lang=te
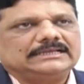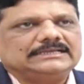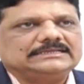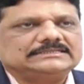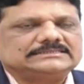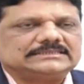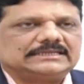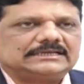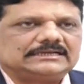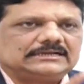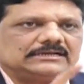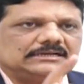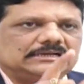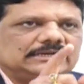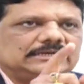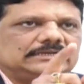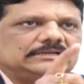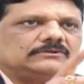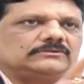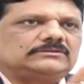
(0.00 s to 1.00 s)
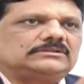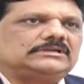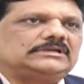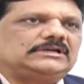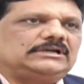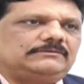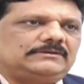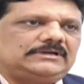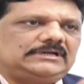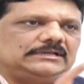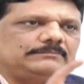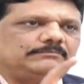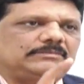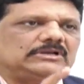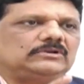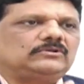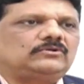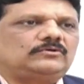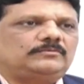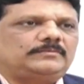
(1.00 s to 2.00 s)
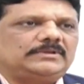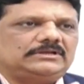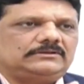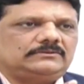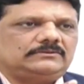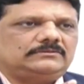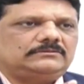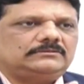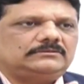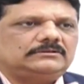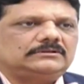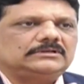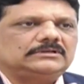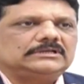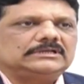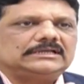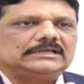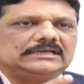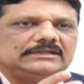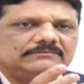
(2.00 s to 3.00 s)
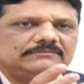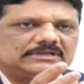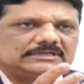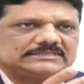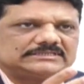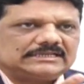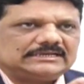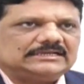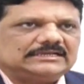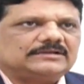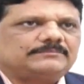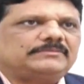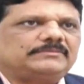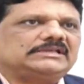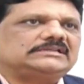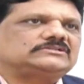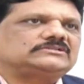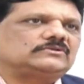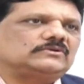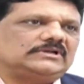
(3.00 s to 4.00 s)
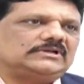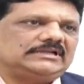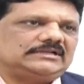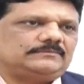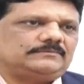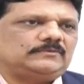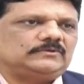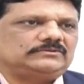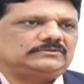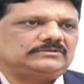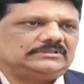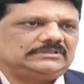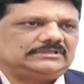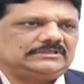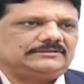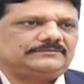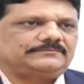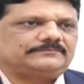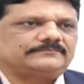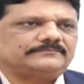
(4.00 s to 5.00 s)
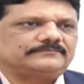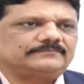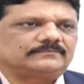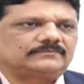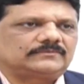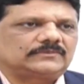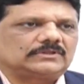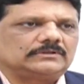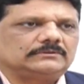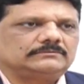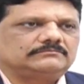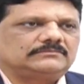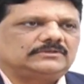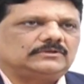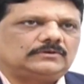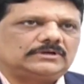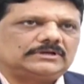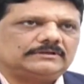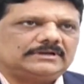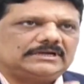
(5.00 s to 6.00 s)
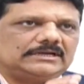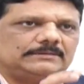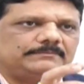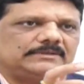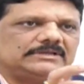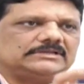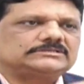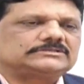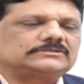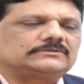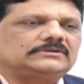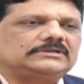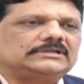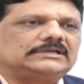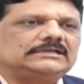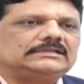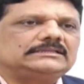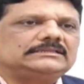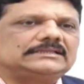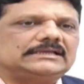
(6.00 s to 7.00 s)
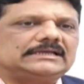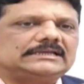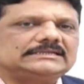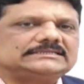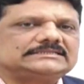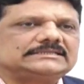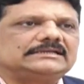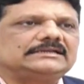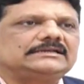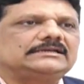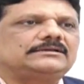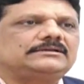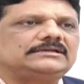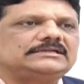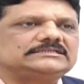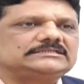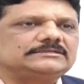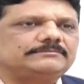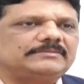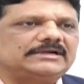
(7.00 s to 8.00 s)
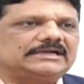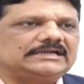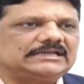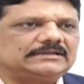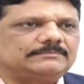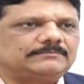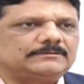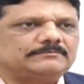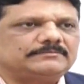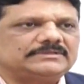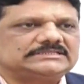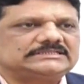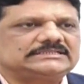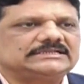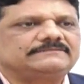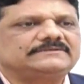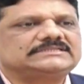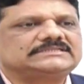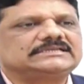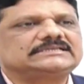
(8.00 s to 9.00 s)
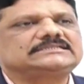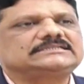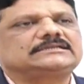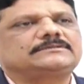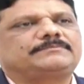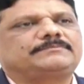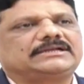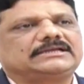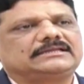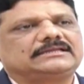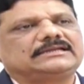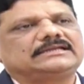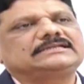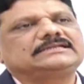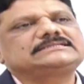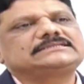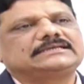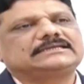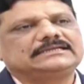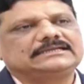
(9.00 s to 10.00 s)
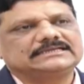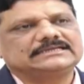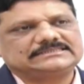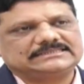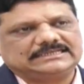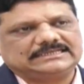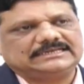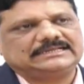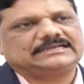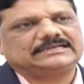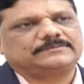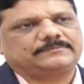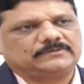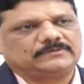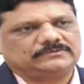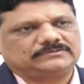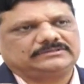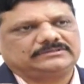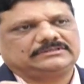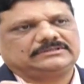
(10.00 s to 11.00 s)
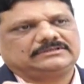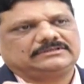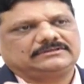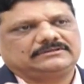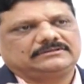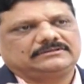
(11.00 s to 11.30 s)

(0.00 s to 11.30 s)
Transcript: ఈ సర్క్యులేట్ అవుతున్నటువంటి బిలురూబిన్ లివర్ సరిగ్గా పీల్చుకోలేకపోతుంది ఒకవేళ పీల్చుకున్నా దాన్ని శరీరం నుంచి బయటకు పంపించే విసర్జన ప్రక్రియని సరిగ్గా చేయలేకపోతుంది